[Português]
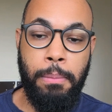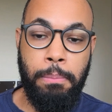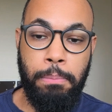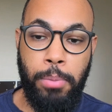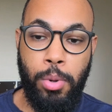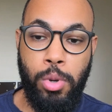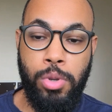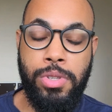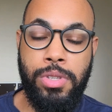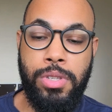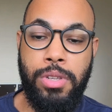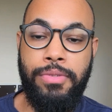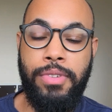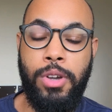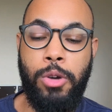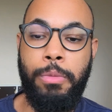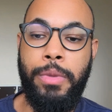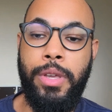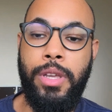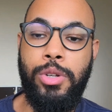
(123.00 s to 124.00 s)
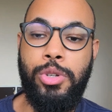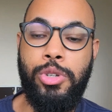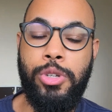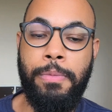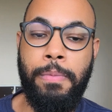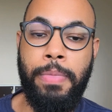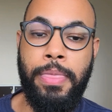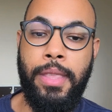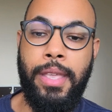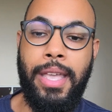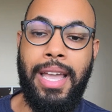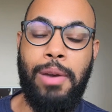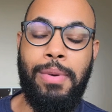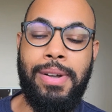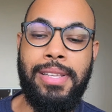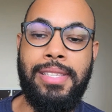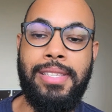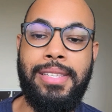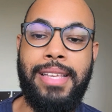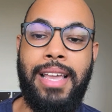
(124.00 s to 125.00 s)
possivelmente era
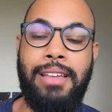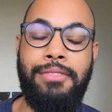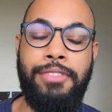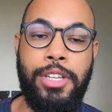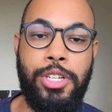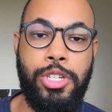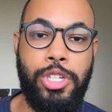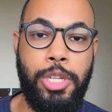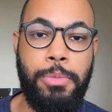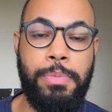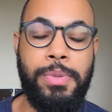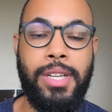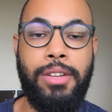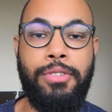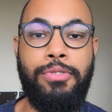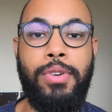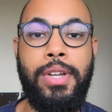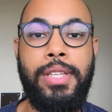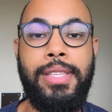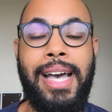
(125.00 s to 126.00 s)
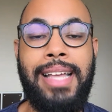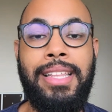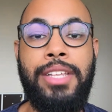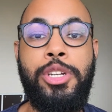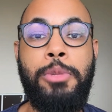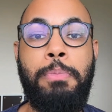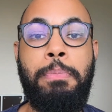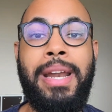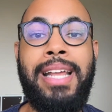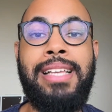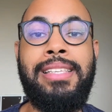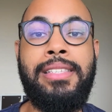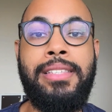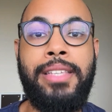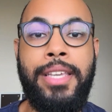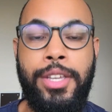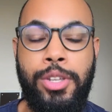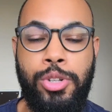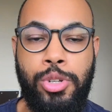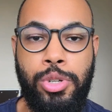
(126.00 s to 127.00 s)
uma serva egípcia que foi dada de
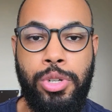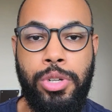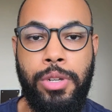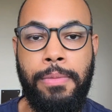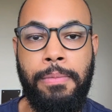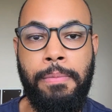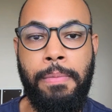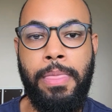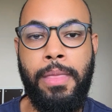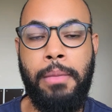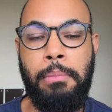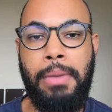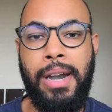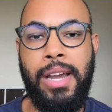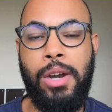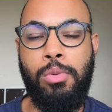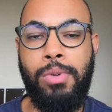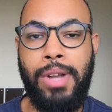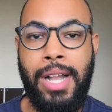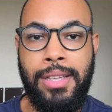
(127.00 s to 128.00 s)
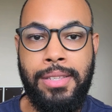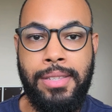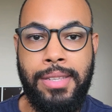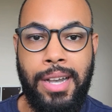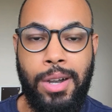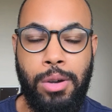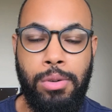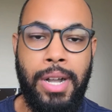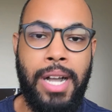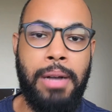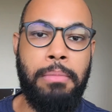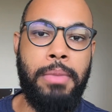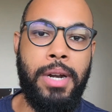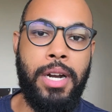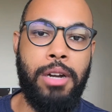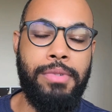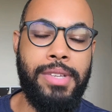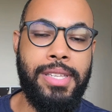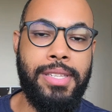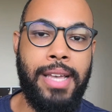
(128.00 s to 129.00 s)
presente para o casal
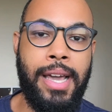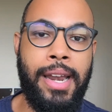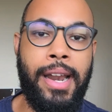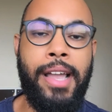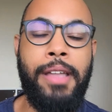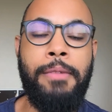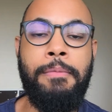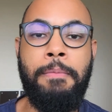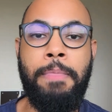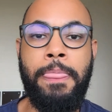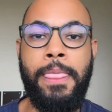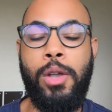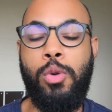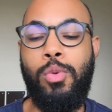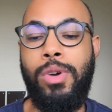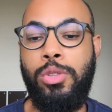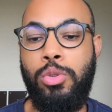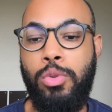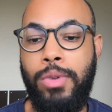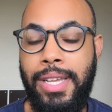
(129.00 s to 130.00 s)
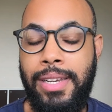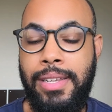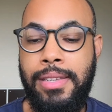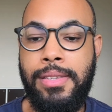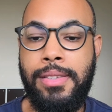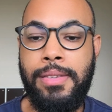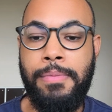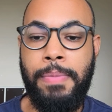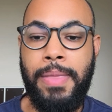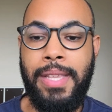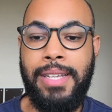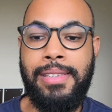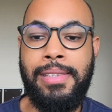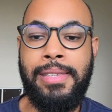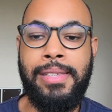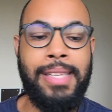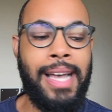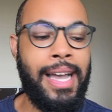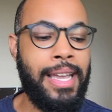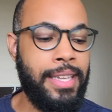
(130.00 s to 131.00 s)
Abraão e Sarai quando eles
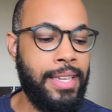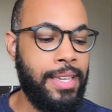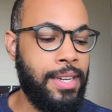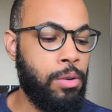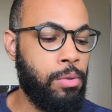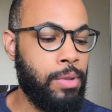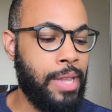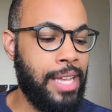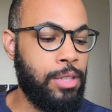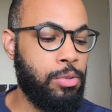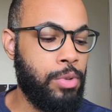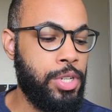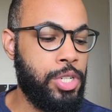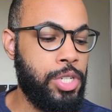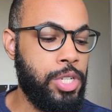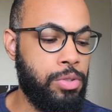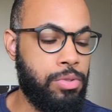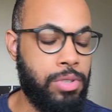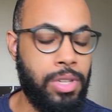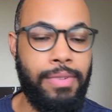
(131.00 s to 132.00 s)
saíram lá do Egito.